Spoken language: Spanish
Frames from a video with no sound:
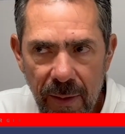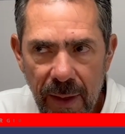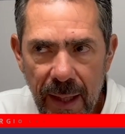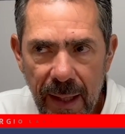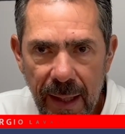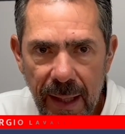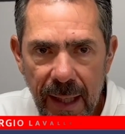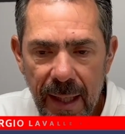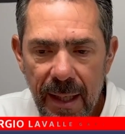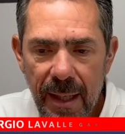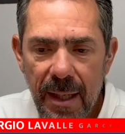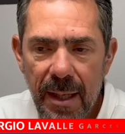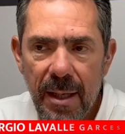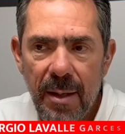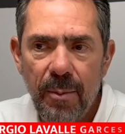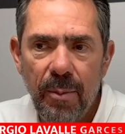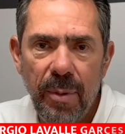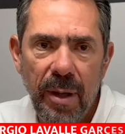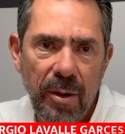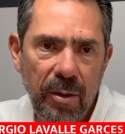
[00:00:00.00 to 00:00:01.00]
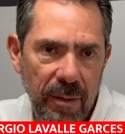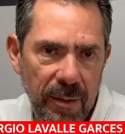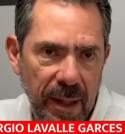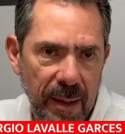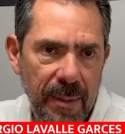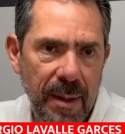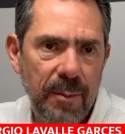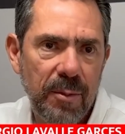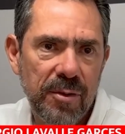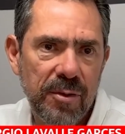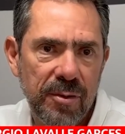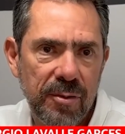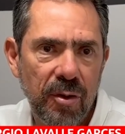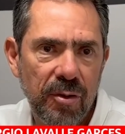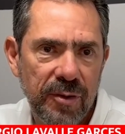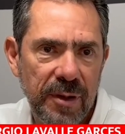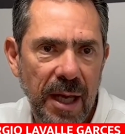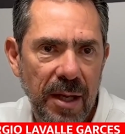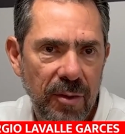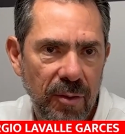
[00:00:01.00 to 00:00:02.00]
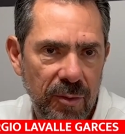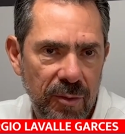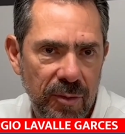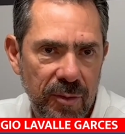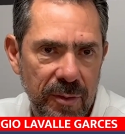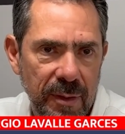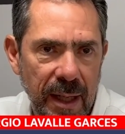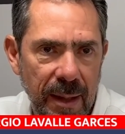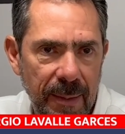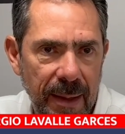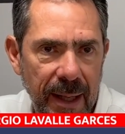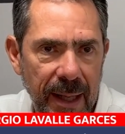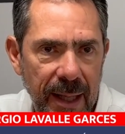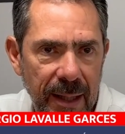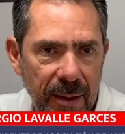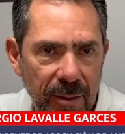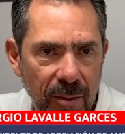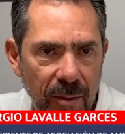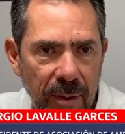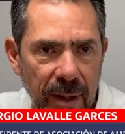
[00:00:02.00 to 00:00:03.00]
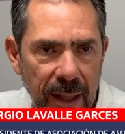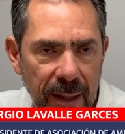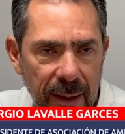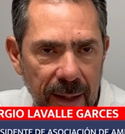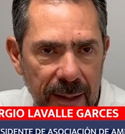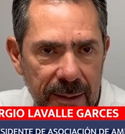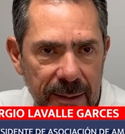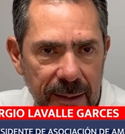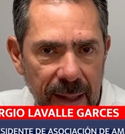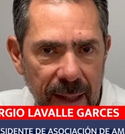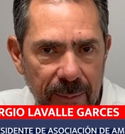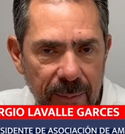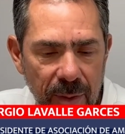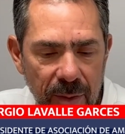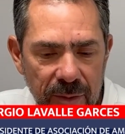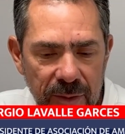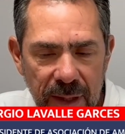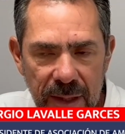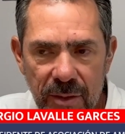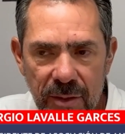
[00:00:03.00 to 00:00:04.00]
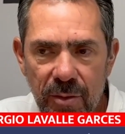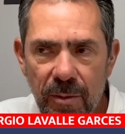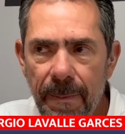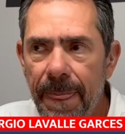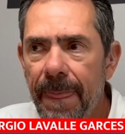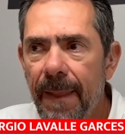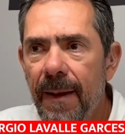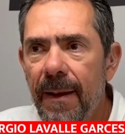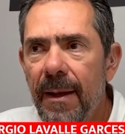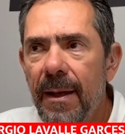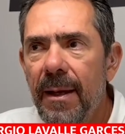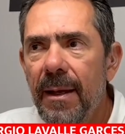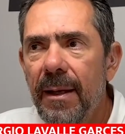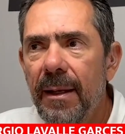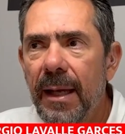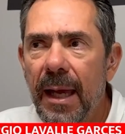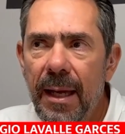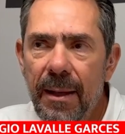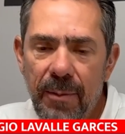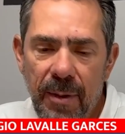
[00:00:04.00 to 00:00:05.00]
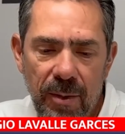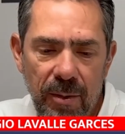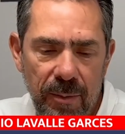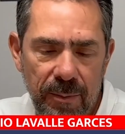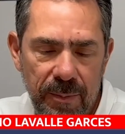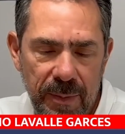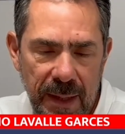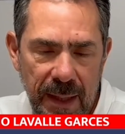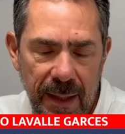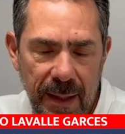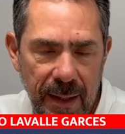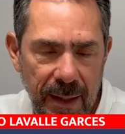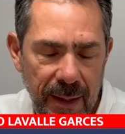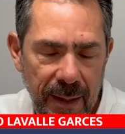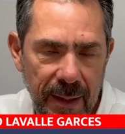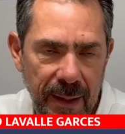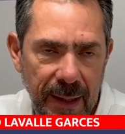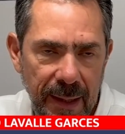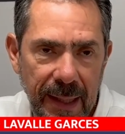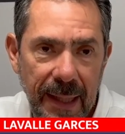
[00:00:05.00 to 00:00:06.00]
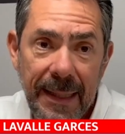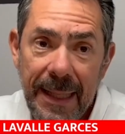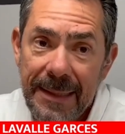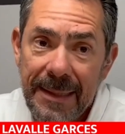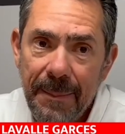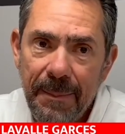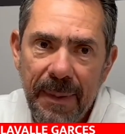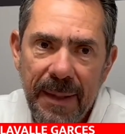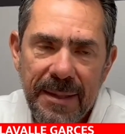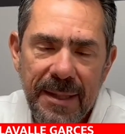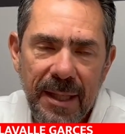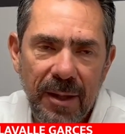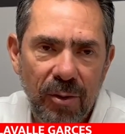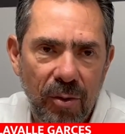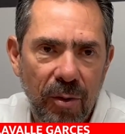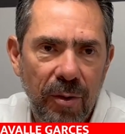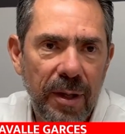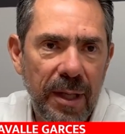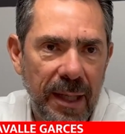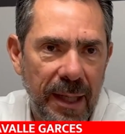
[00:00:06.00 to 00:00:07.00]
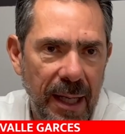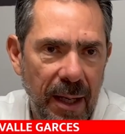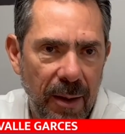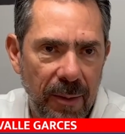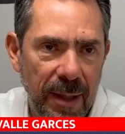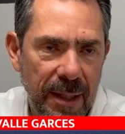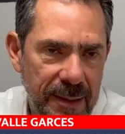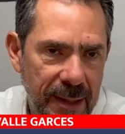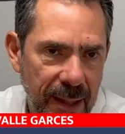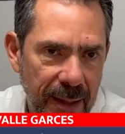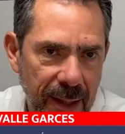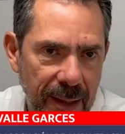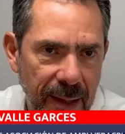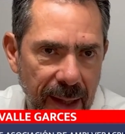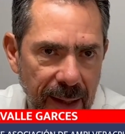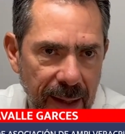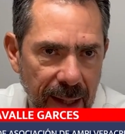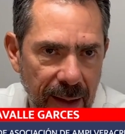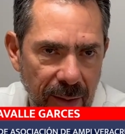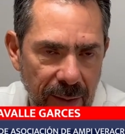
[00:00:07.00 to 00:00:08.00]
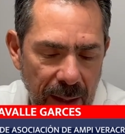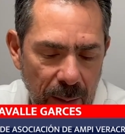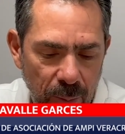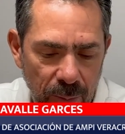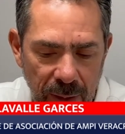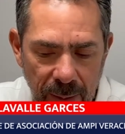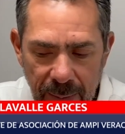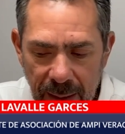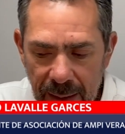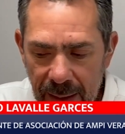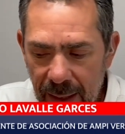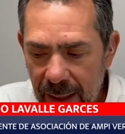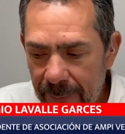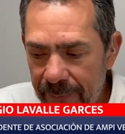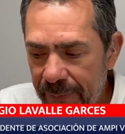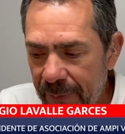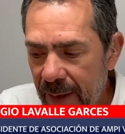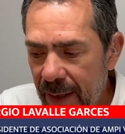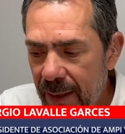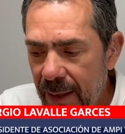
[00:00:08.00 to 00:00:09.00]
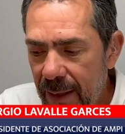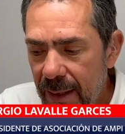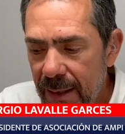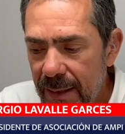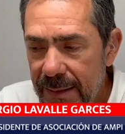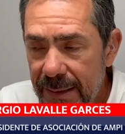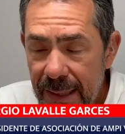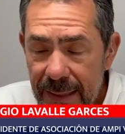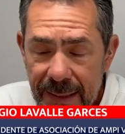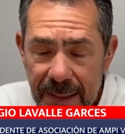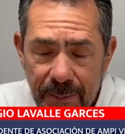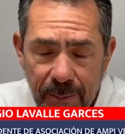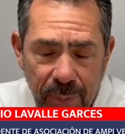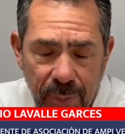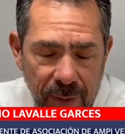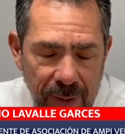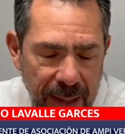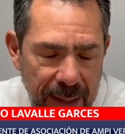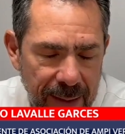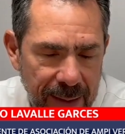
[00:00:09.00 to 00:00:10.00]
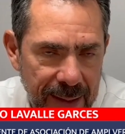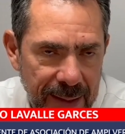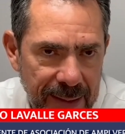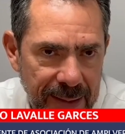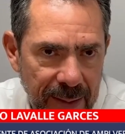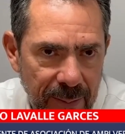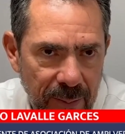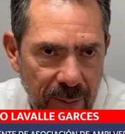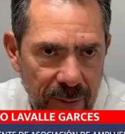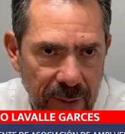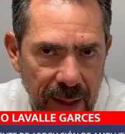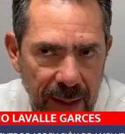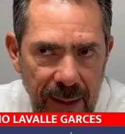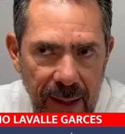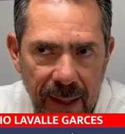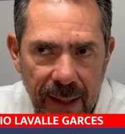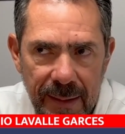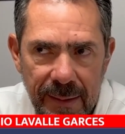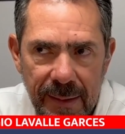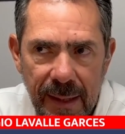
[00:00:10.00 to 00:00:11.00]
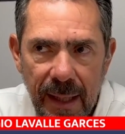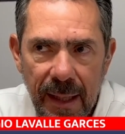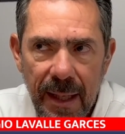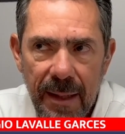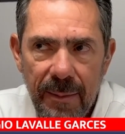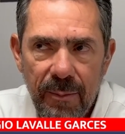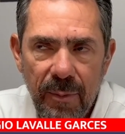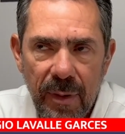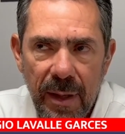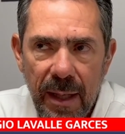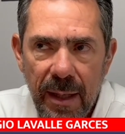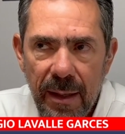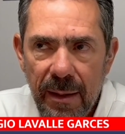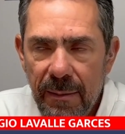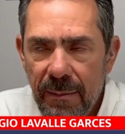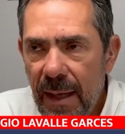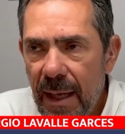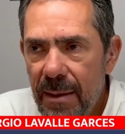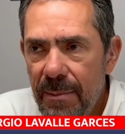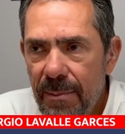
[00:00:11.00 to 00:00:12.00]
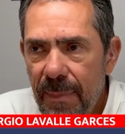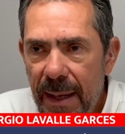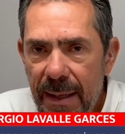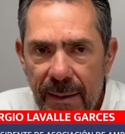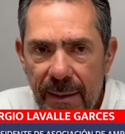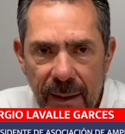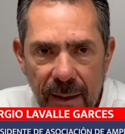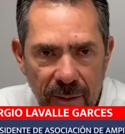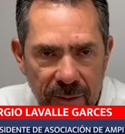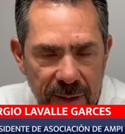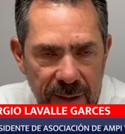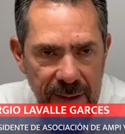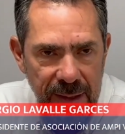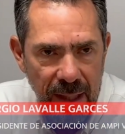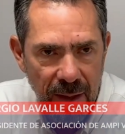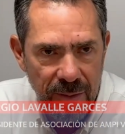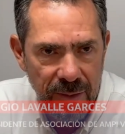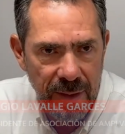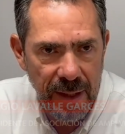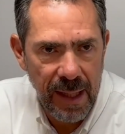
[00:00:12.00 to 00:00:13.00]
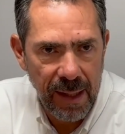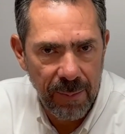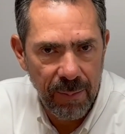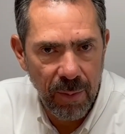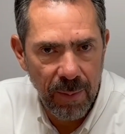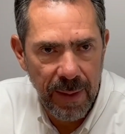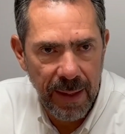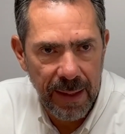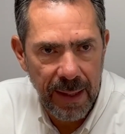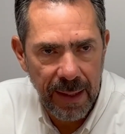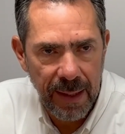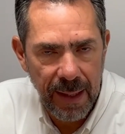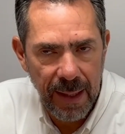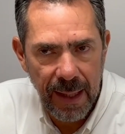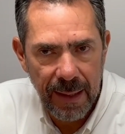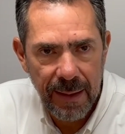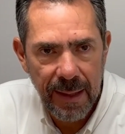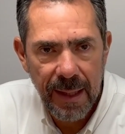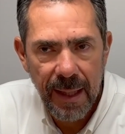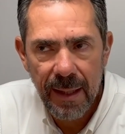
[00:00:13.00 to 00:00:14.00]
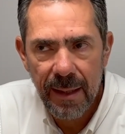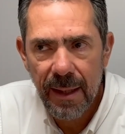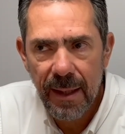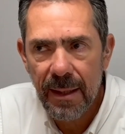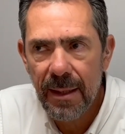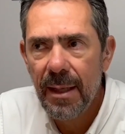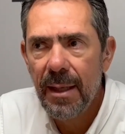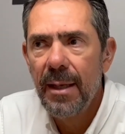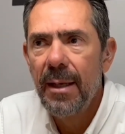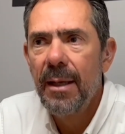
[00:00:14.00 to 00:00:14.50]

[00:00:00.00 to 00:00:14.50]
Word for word: de que, bueno, llevamos dos años trabajando en este proceso que, bueno, eh, que ya se presentó y que ahora está detenido de alguna manera. Sí es importantísimo tener esta ley, eh, hay 22 estados de la República que la tienen.